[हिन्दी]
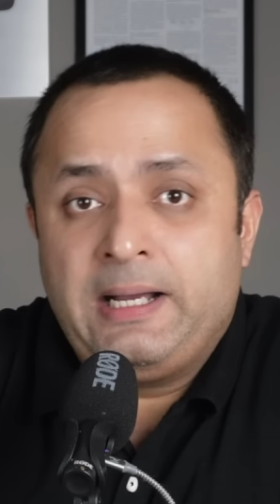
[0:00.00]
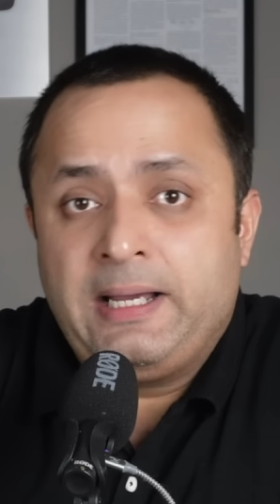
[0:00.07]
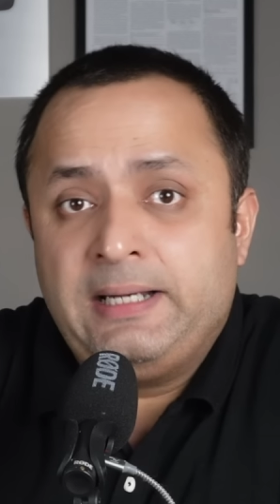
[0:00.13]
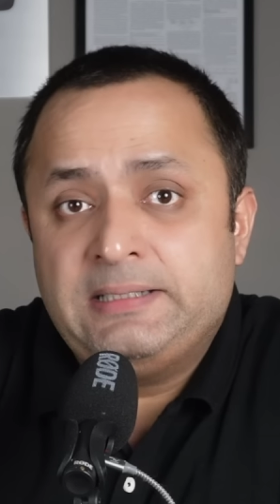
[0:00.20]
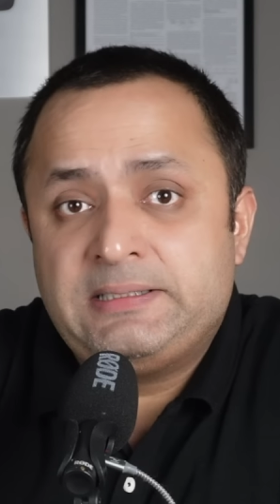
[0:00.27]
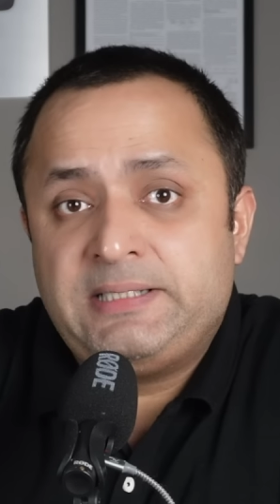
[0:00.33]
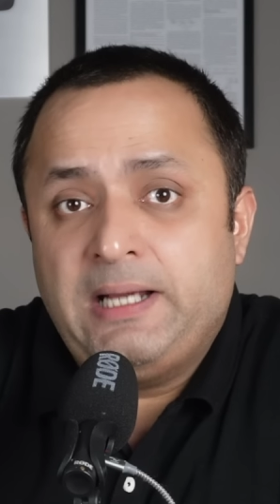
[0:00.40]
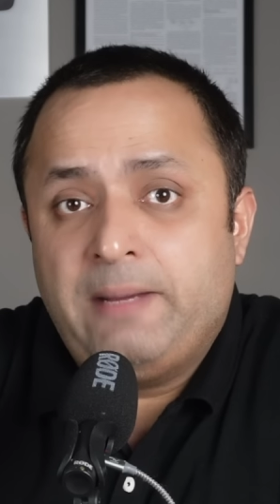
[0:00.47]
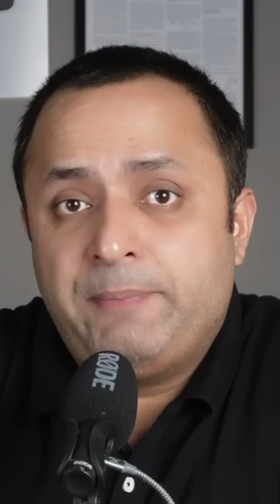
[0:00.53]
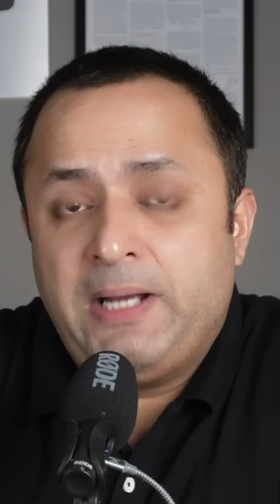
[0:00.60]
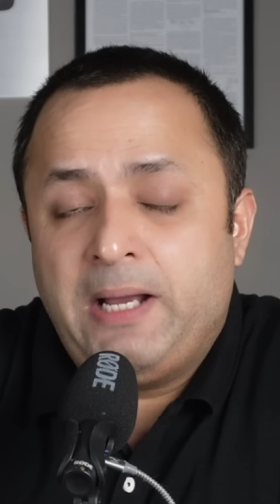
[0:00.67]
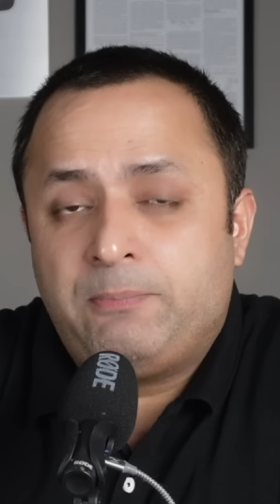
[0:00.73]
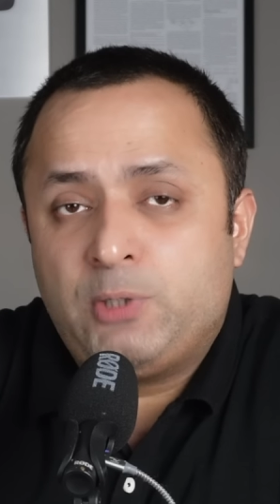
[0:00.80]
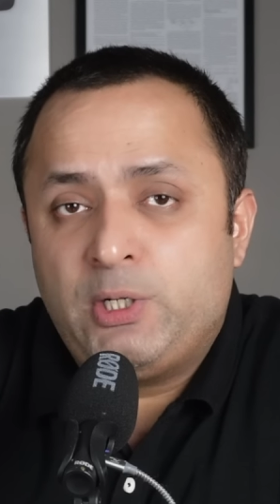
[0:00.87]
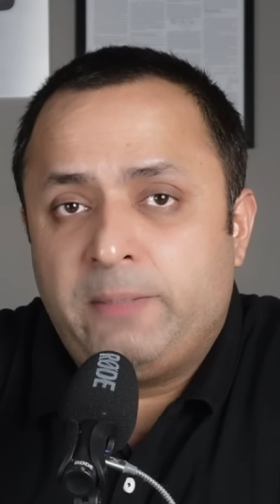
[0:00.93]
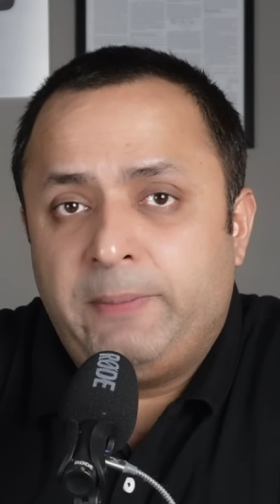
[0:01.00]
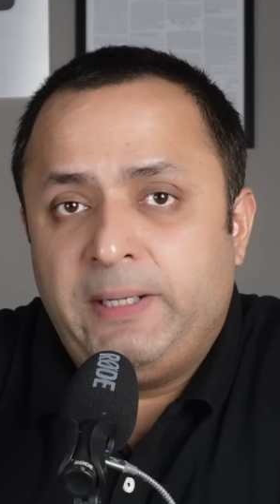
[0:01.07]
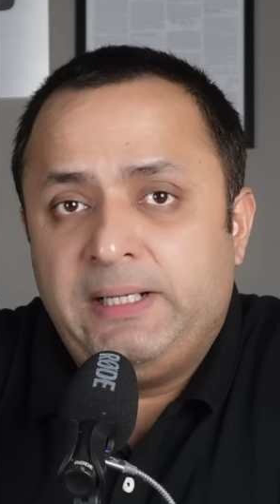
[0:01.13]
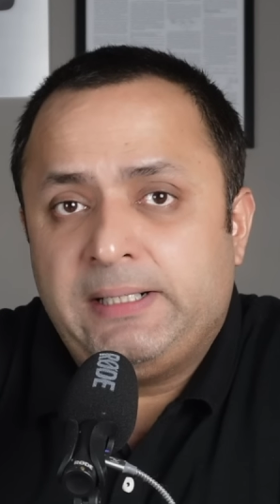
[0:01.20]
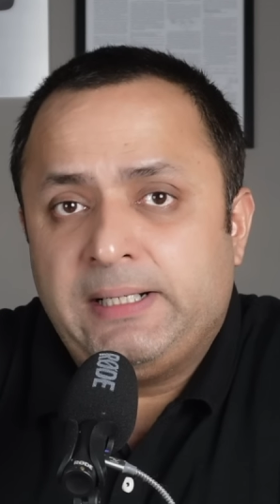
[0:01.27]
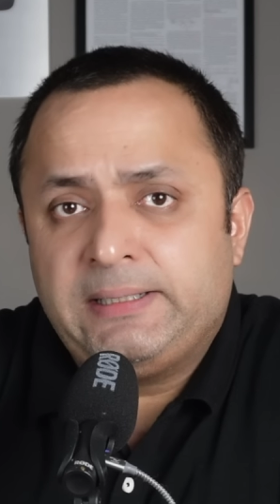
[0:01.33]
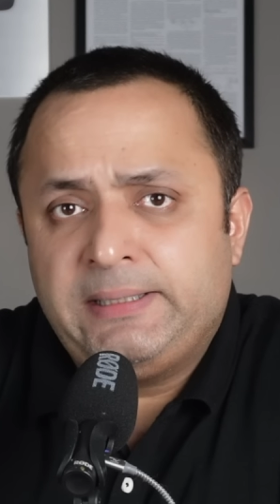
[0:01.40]
अगर हिस्ट्री अपने आप को
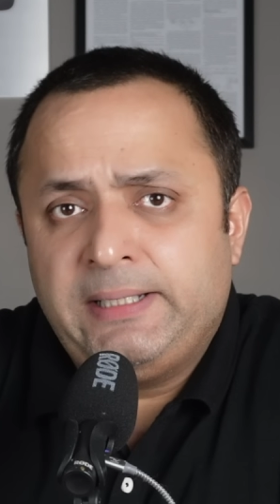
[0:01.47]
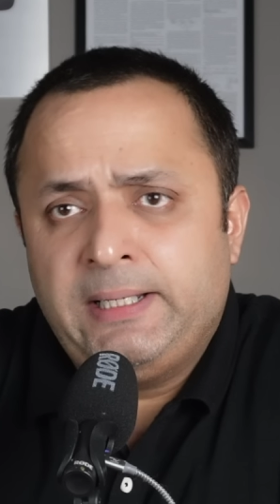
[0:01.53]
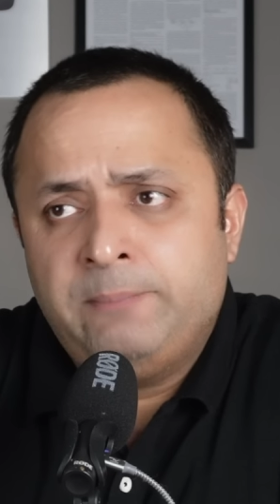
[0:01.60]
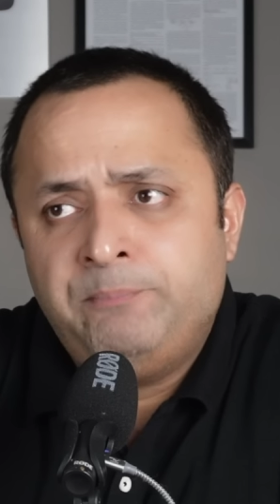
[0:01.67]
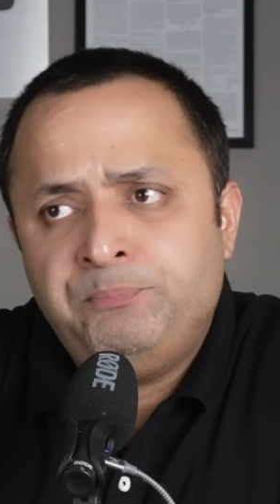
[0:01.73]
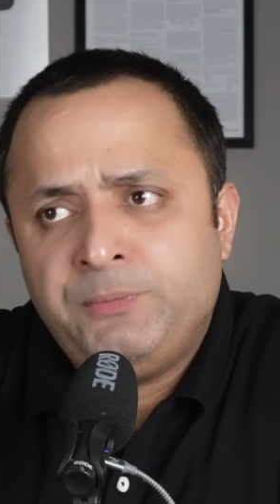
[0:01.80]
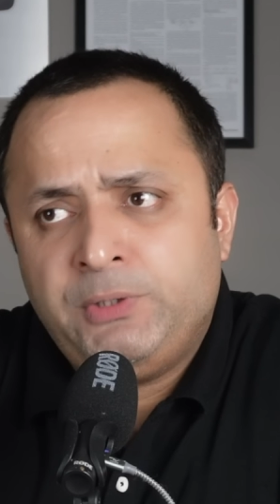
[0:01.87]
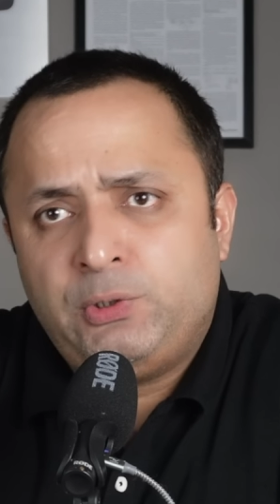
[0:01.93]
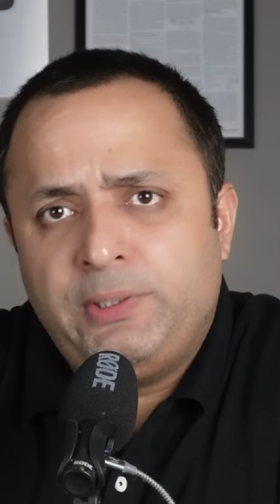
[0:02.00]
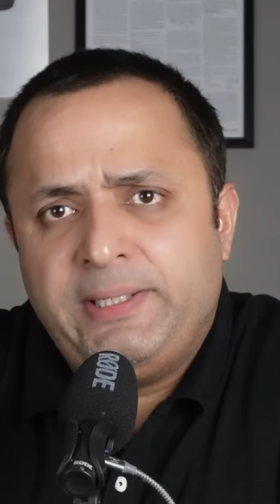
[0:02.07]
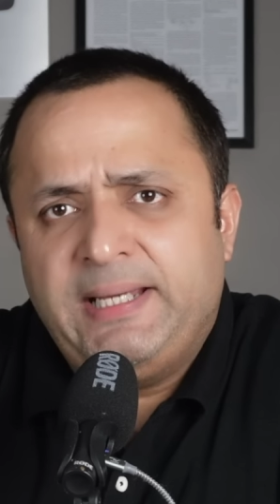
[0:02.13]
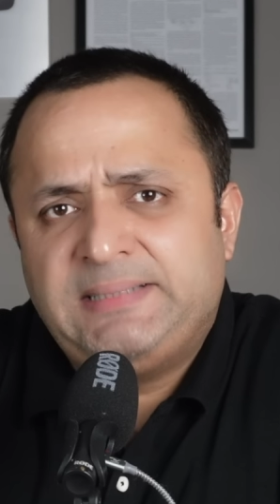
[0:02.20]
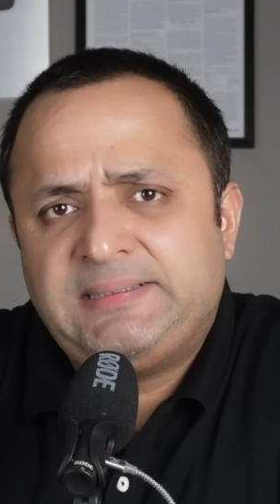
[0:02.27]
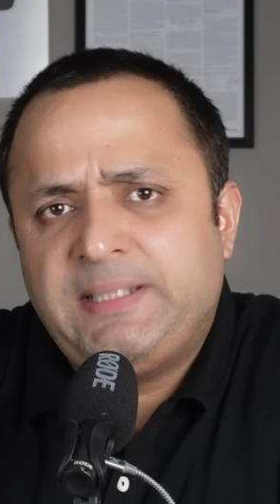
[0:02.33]
रिपीट करती है तो यस